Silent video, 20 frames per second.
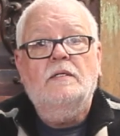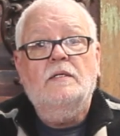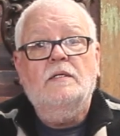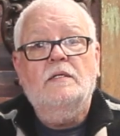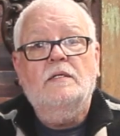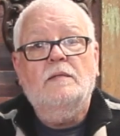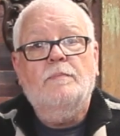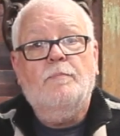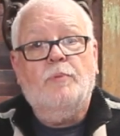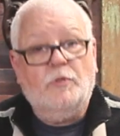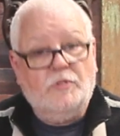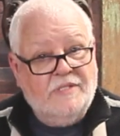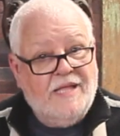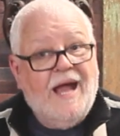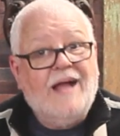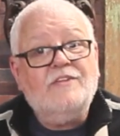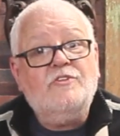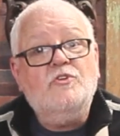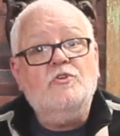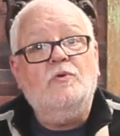eh,
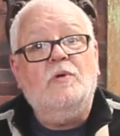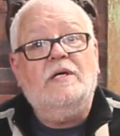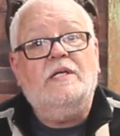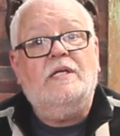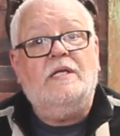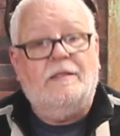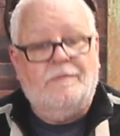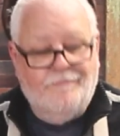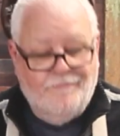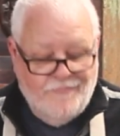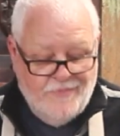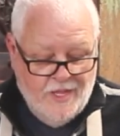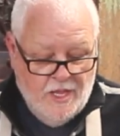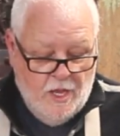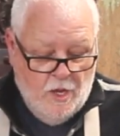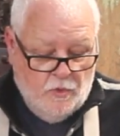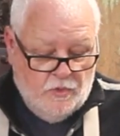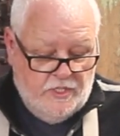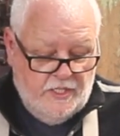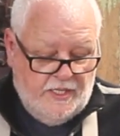portátil aqui
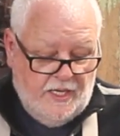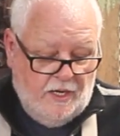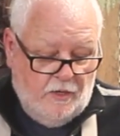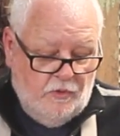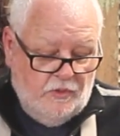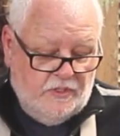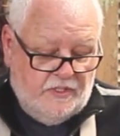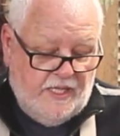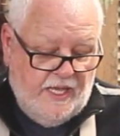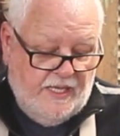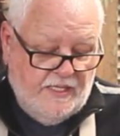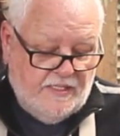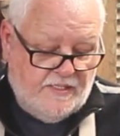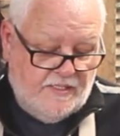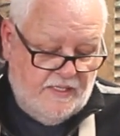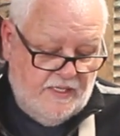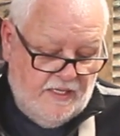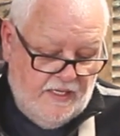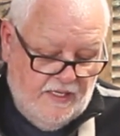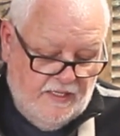que, que
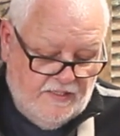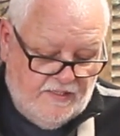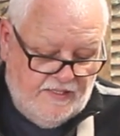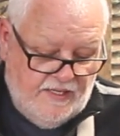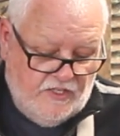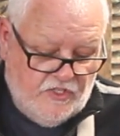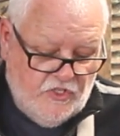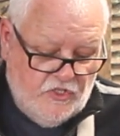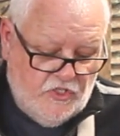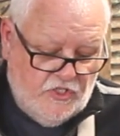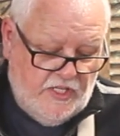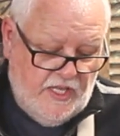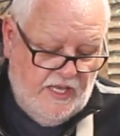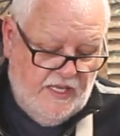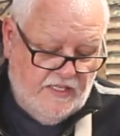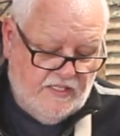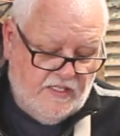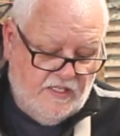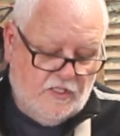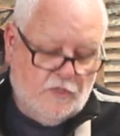acontece? Se a gente tem
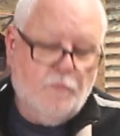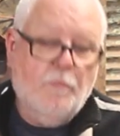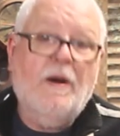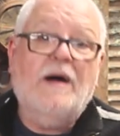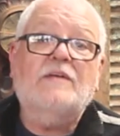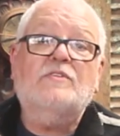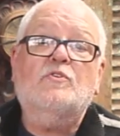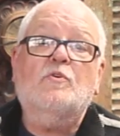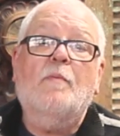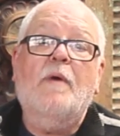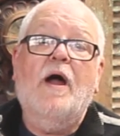esse espaço